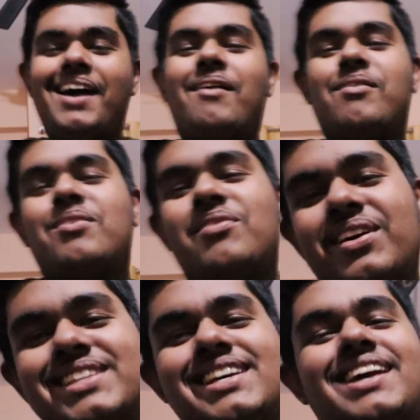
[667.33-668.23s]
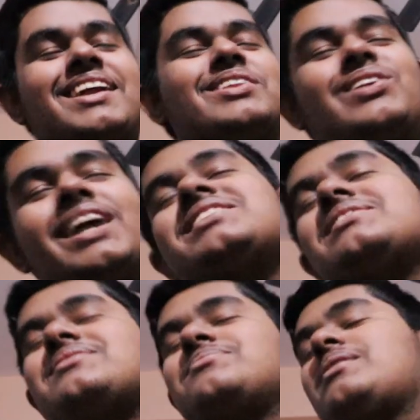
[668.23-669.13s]
अगर आपको ब्लॉग अच्छा लग रहा है तो
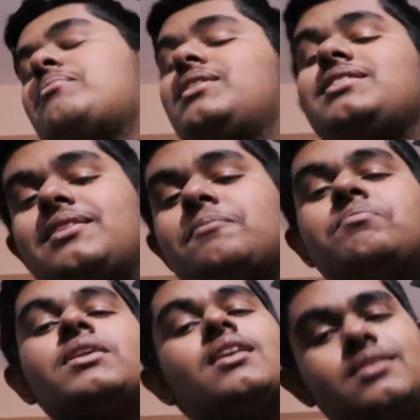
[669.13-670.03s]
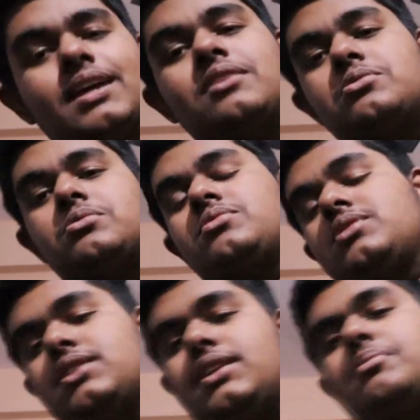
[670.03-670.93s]
लाइक और सब्सक्राइब कर देना थैंक यू सो मच जी